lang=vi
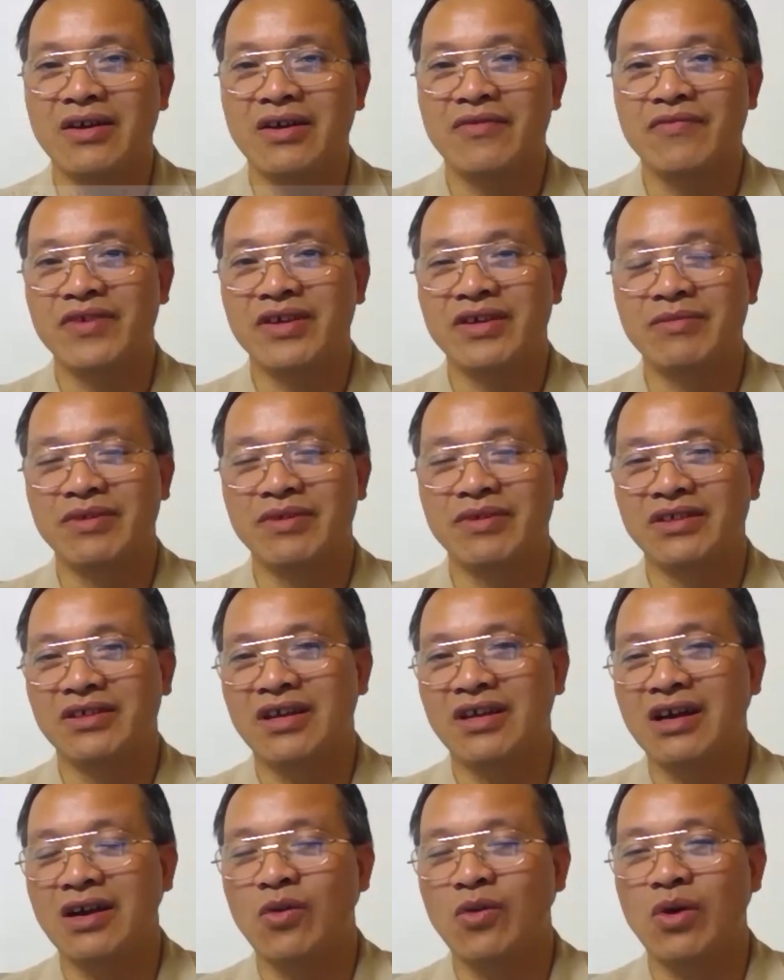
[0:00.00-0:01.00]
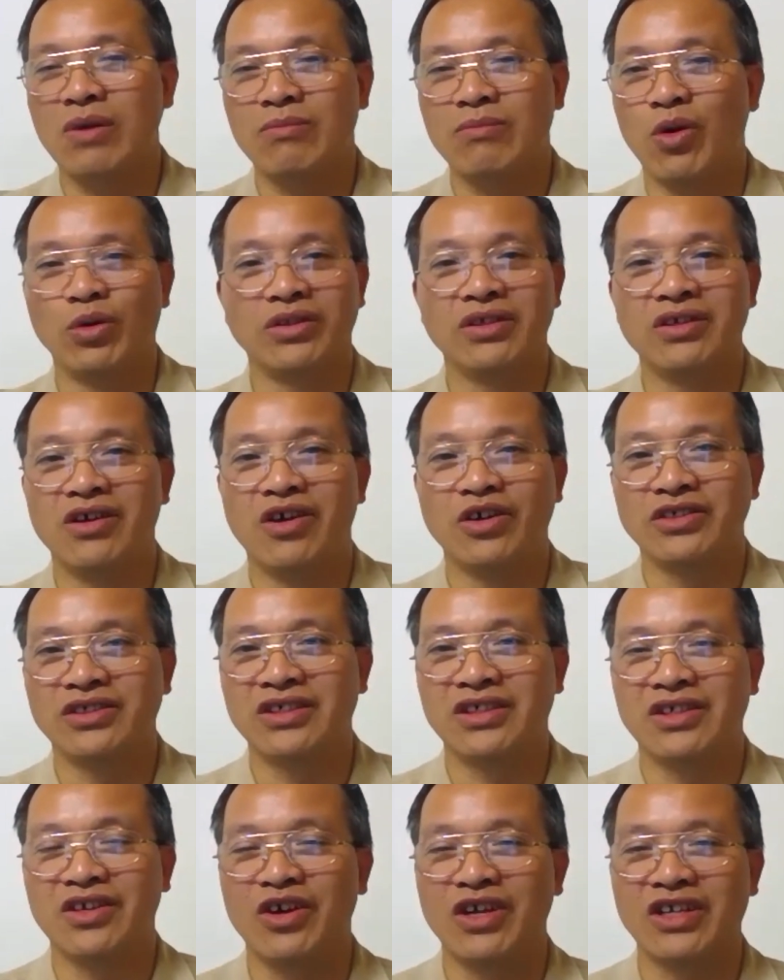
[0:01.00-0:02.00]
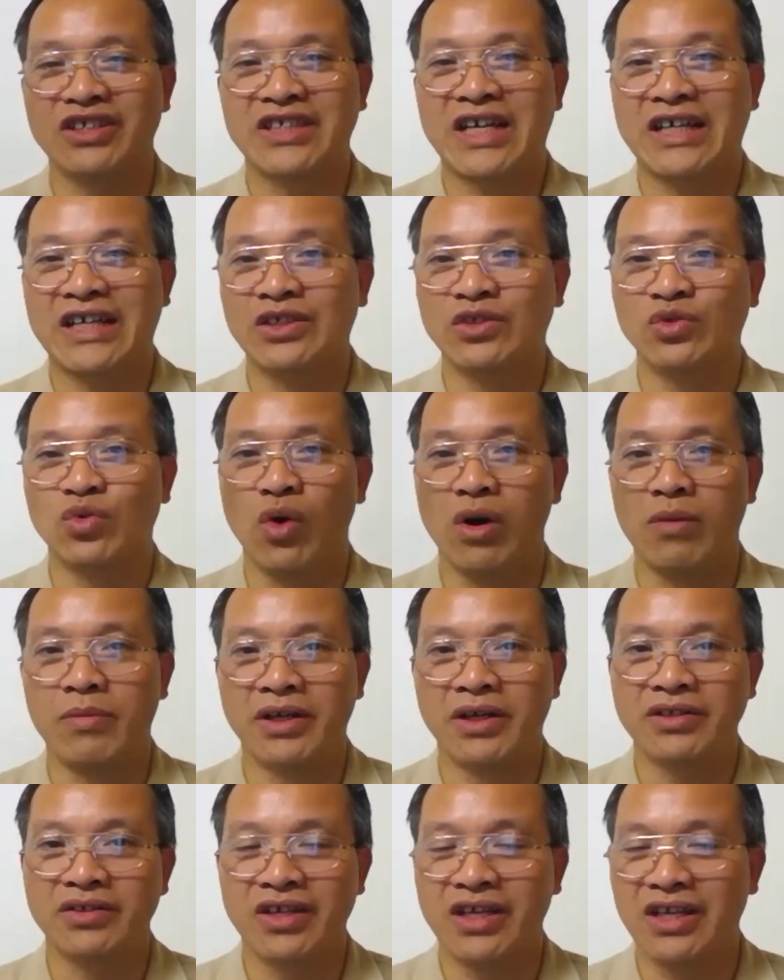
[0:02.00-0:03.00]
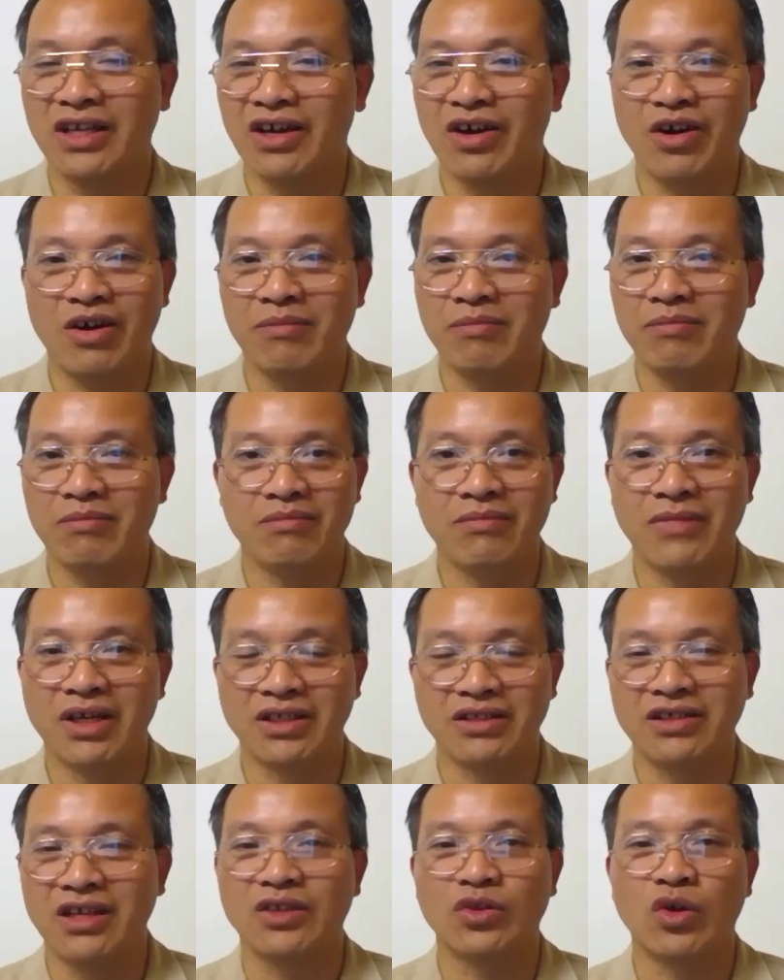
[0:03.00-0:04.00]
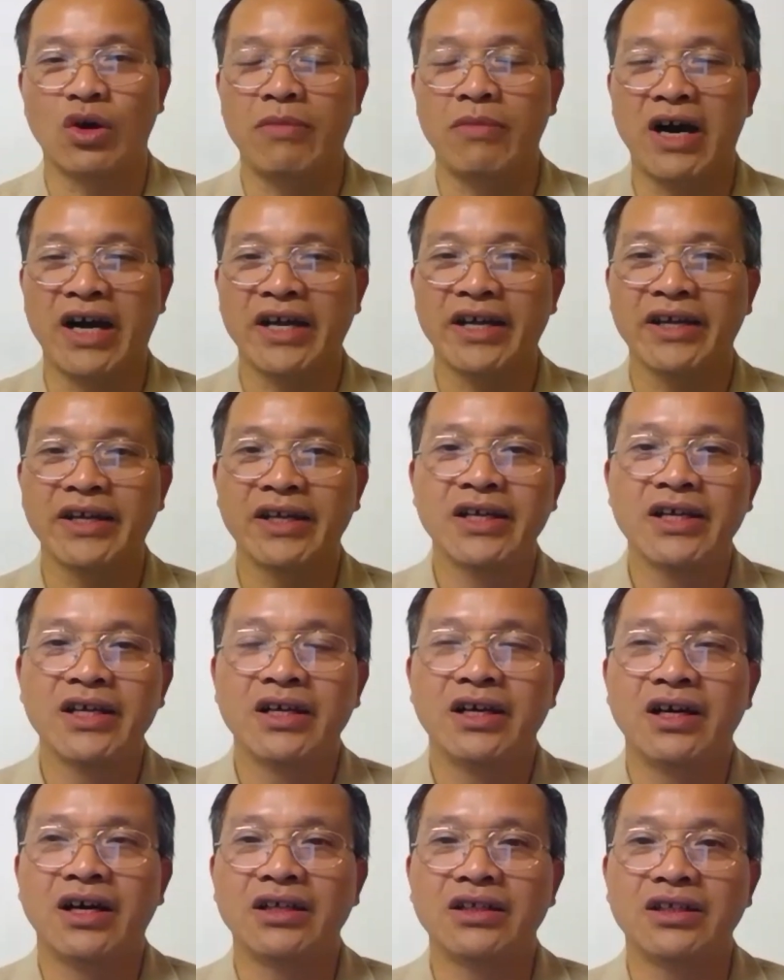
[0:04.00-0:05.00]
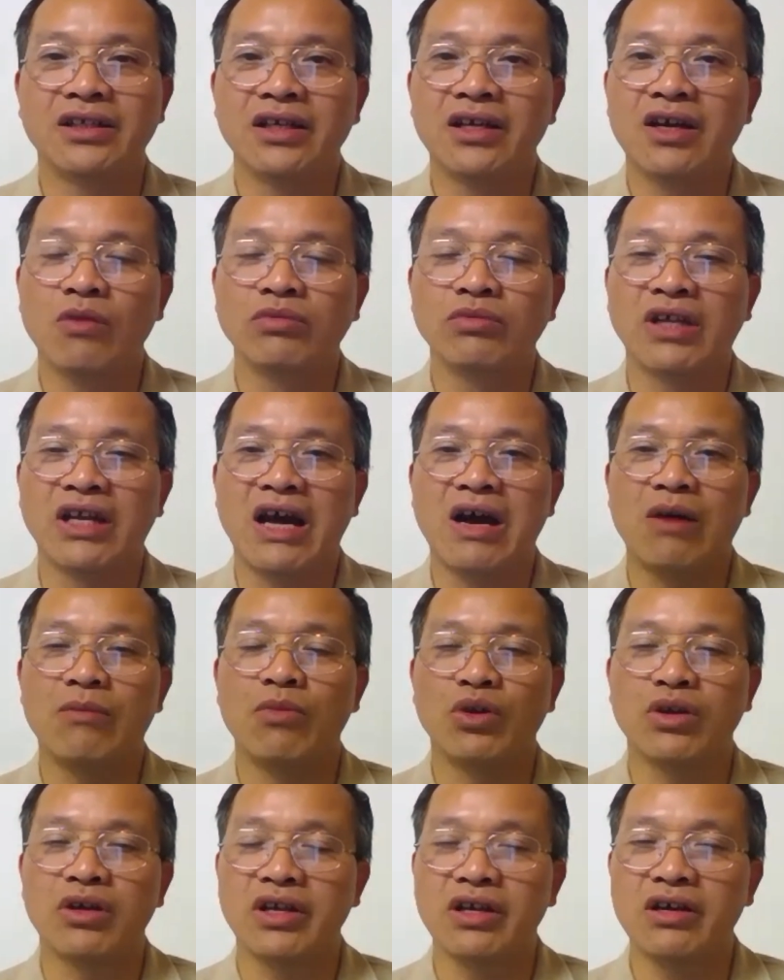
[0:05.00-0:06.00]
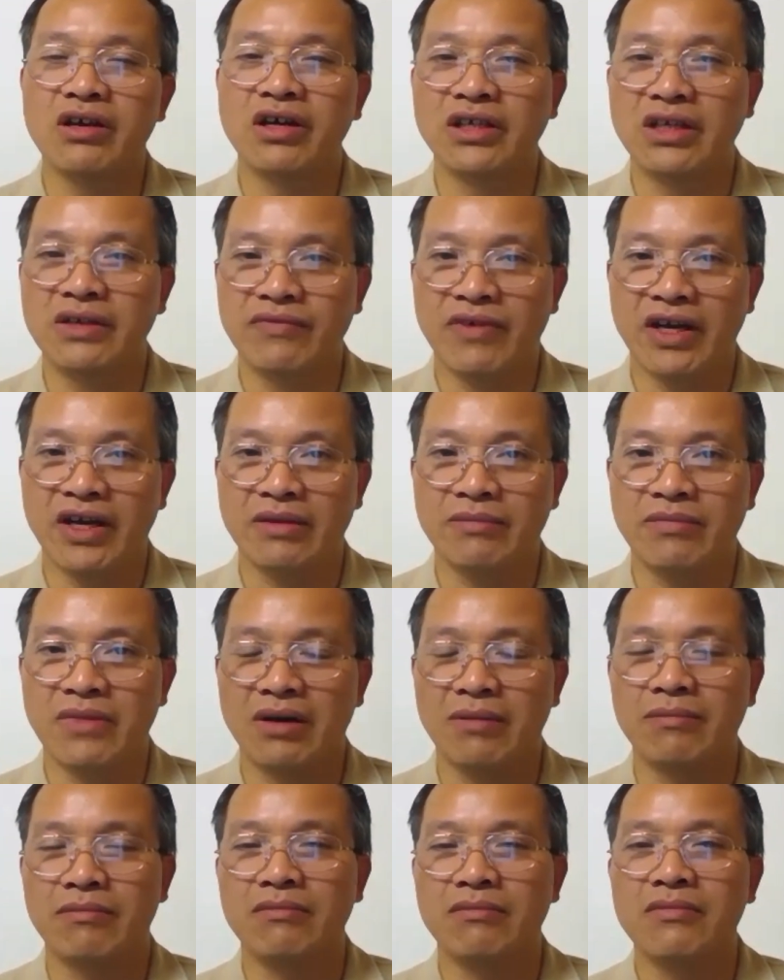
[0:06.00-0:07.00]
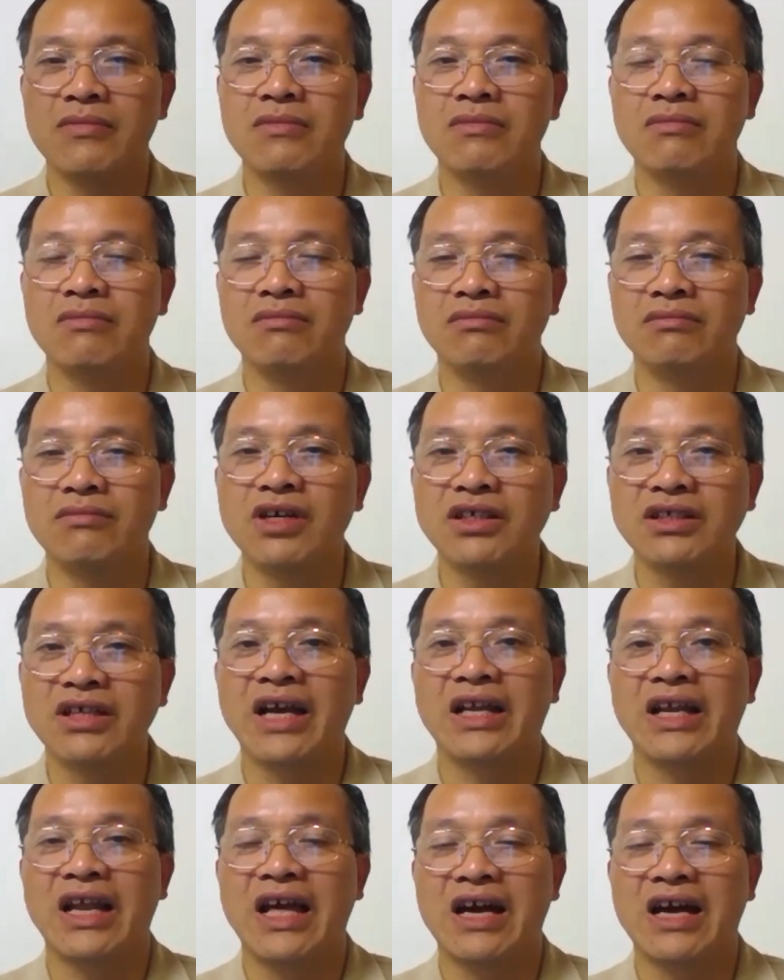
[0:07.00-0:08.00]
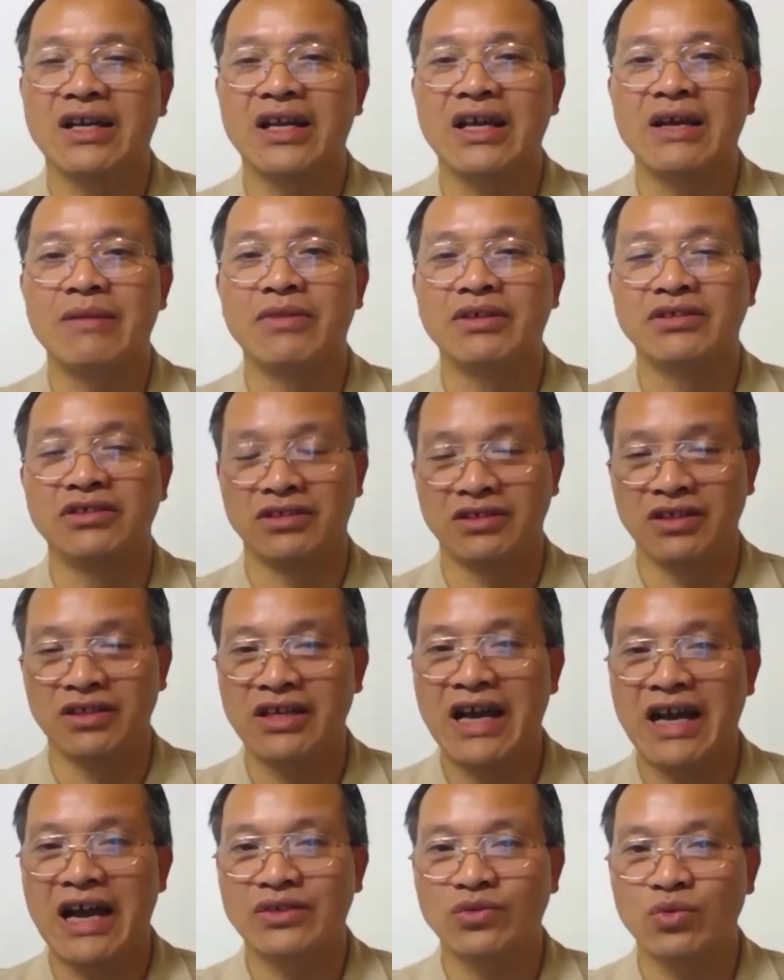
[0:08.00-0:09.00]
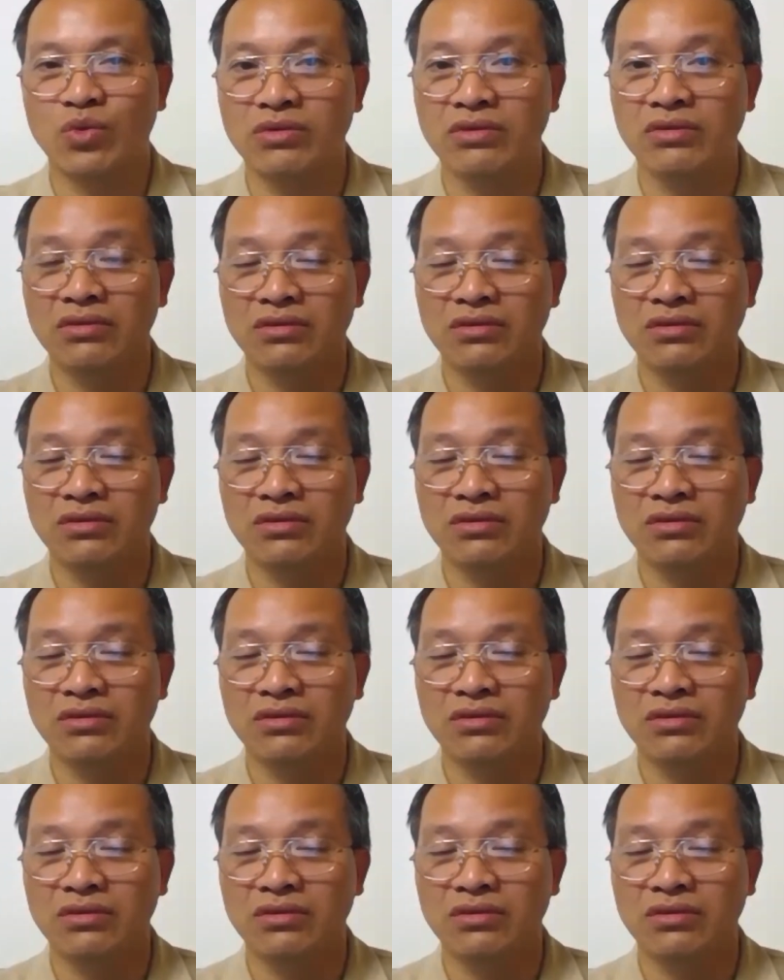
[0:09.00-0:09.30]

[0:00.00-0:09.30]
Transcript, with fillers: vì các cơ quan bộ thì họ gọi là xài tiền chùa mà cho nên là họ bật rất là thoải mái à, thì không thể nào một cái người như vậy mà bước ra hành lang để mà trượt chân ngã xuống